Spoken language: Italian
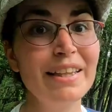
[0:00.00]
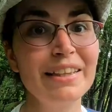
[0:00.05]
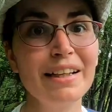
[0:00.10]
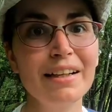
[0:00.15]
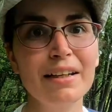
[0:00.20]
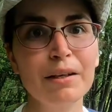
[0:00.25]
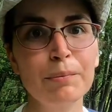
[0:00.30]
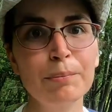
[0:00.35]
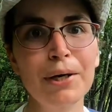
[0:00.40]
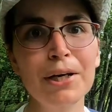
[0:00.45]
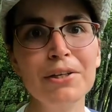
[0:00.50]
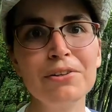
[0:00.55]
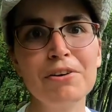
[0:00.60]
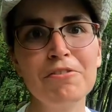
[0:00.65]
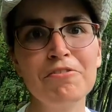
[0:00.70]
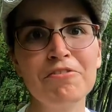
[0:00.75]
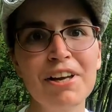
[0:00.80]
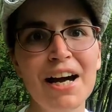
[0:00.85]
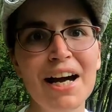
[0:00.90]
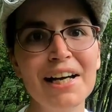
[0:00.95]
Mentre
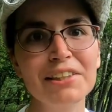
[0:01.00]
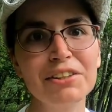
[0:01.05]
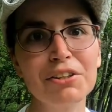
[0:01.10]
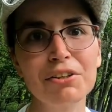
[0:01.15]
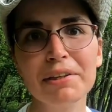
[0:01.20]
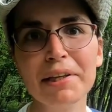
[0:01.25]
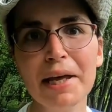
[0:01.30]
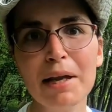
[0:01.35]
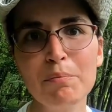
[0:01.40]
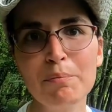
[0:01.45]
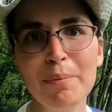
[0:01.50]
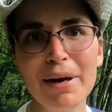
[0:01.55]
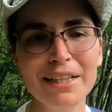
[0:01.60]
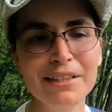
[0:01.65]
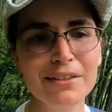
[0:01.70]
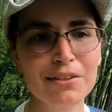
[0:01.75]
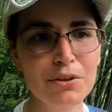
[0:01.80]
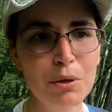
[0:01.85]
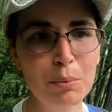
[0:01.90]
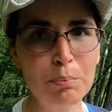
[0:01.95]
riprendo fiato dal
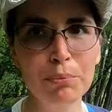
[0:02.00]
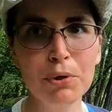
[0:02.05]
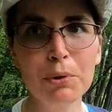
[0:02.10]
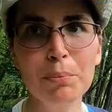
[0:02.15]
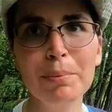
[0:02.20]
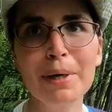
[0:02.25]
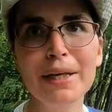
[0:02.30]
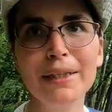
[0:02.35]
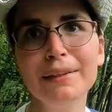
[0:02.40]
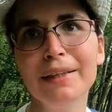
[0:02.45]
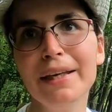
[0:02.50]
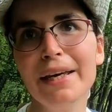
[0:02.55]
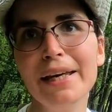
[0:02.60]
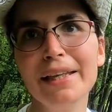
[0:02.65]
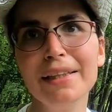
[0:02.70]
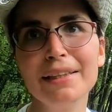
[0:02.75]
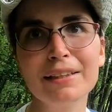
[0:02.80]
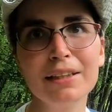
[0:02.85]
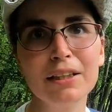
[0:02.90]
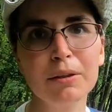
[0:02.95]
pezzo più
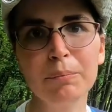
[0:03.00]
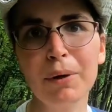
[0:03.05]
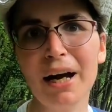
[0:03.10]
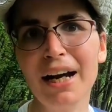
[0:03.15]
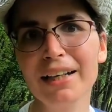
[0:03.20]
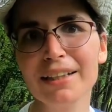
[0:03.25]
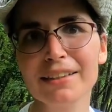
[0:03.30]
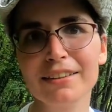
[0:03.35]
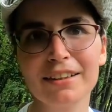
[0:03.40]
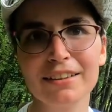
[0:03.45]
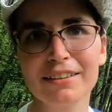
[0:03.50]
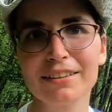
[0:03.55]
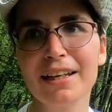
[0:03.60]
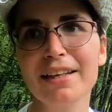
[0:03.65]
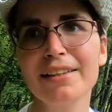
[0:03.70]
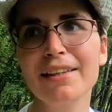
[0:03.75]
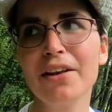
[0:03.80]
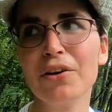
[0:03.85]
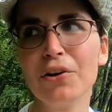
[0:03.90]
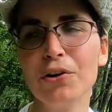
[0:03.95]
pendente, anche se la
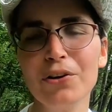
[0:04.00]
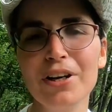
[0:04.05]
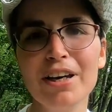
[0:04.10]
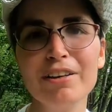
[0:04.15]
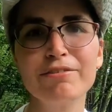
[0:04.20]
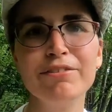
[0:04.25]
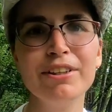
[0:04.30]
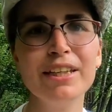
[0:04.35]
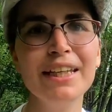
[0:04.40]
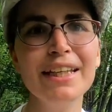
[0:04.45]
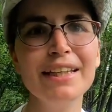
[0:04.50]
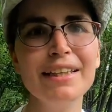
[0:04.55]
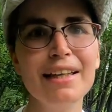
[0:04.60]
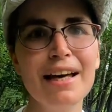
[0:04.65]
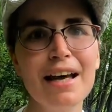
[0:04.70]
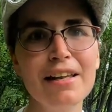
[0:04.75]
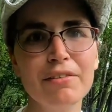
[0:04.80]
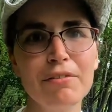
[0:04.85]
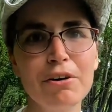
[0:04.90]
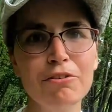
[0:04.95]
salita non è
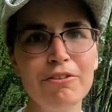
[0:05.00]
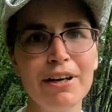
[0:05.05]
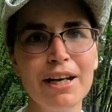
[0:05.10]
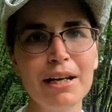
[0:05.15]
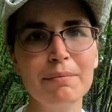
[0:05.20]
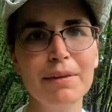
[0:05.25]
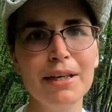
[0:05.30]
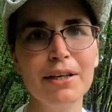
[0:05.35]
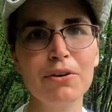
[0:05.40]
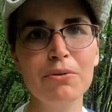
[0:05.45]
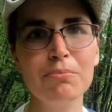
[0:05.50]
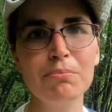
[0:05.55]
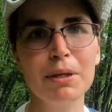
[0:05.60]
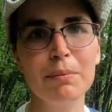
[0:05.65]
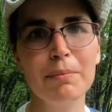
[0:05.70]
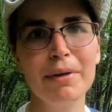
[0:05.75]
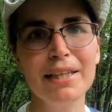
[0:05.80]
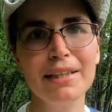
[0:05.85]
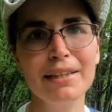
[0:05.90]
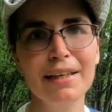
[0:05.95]
finita, devo fare i miei
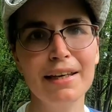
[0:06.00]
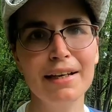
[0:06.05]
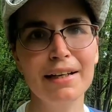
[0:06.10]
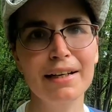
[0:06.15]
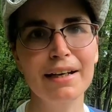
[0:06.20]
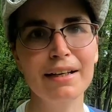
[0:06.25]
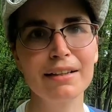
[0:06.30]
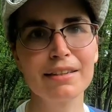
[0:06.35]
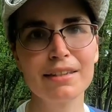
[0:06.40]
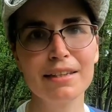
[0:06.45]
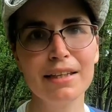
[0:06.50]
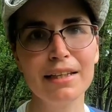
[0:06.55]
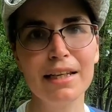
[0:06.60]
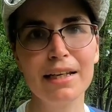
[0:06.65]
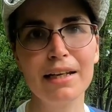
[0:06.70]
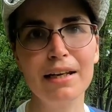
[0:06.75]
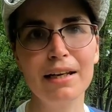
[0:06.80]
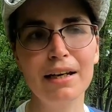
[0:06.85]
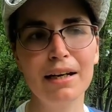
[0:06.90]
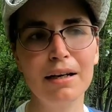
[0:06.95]
complimenti ai ragazzi
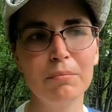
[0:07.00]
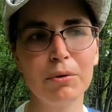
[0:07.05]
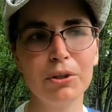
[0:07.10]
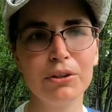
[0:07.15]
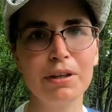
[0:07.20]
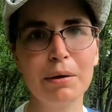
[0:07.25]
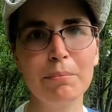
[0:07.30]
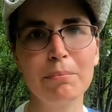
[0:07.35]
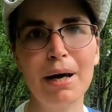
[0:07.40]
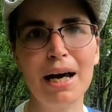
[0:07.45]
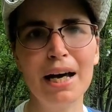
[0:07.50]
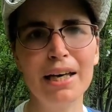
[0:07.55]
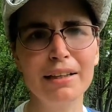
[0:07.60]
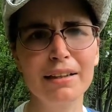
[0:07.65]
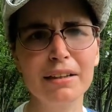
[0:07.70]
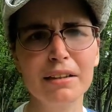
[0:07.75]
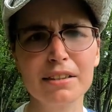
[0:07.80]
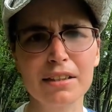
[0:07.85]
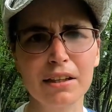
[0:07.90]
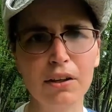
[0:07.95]
del mountain
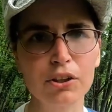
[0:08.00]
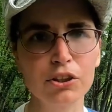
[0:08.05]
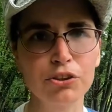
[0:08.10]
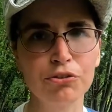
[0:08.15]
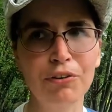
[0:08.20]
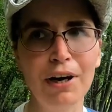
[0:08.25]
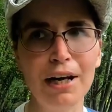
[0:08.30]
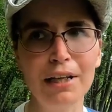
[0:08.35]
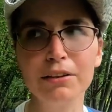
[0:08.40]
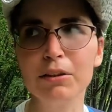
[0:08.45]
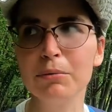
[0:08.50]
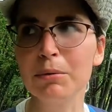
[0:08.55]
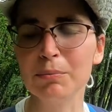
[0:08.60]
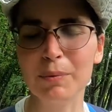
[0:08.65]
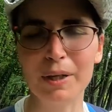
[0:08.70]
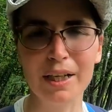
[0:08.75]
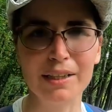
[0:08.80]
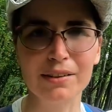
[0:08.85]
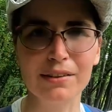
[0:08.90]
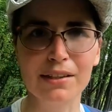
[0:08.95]
bike Zero Asfalto,
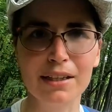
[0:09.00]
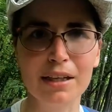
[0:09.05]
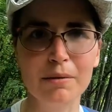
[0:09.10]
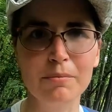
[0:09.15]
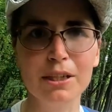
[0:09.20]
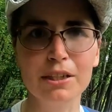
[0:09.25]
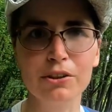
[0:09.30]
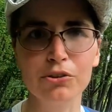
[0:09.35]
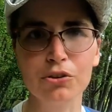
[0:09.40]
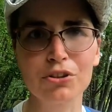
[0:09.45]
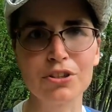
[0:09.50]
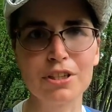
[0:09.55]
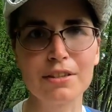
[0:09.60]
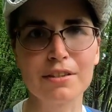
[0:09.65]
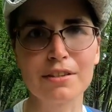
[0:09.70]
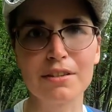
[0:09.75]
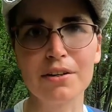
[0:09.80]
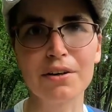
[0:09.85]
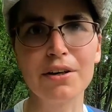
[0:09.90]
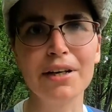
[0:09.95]
mi pare che si chiami
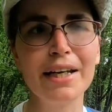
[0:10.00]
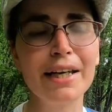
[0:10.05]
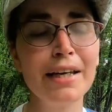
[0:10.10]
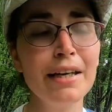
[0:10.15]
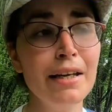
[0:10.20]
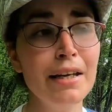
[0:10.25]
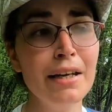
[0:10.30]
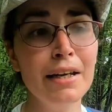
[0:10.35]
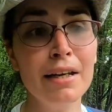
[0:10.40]
l'associazione,